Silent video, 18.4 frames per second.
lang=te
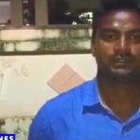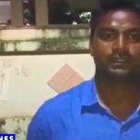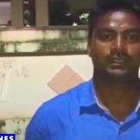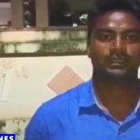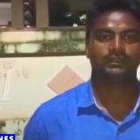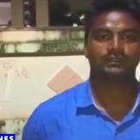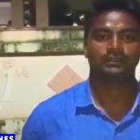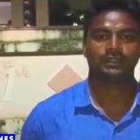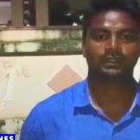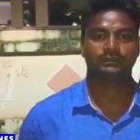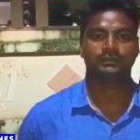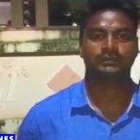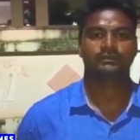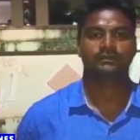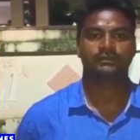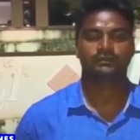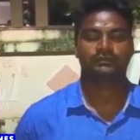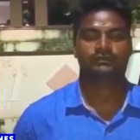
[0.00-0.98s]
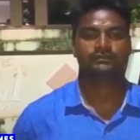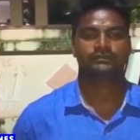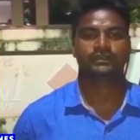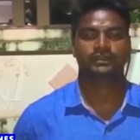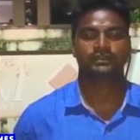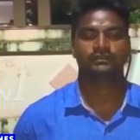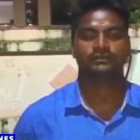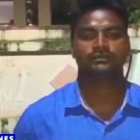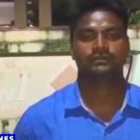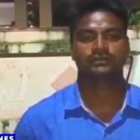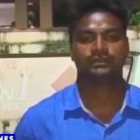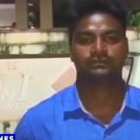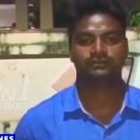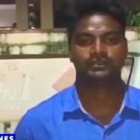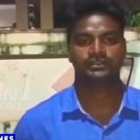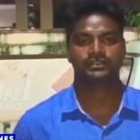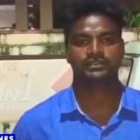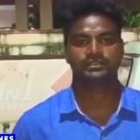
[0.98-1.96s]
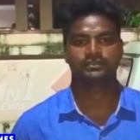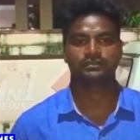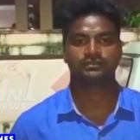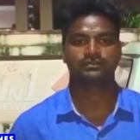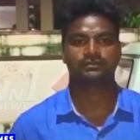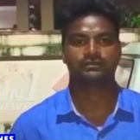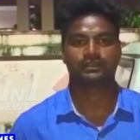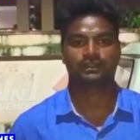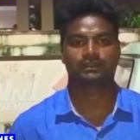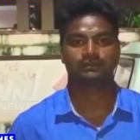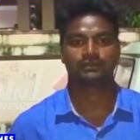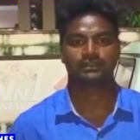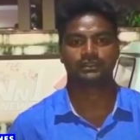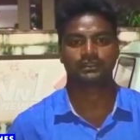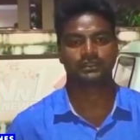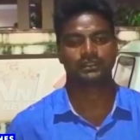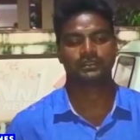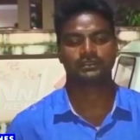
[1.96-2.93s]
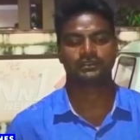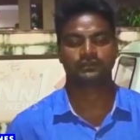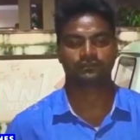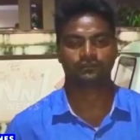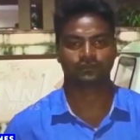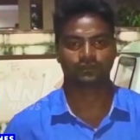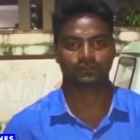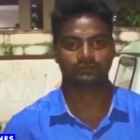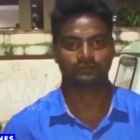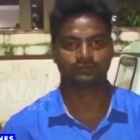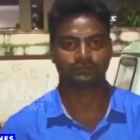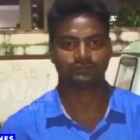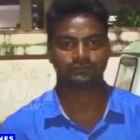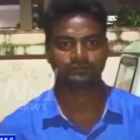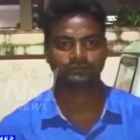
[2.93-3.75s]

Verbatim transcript: ఇంకా తదుపరి విషయాలు ఇన్వెస్టిగేషన్లో తర్వాత తెలియజేసుకుంటాం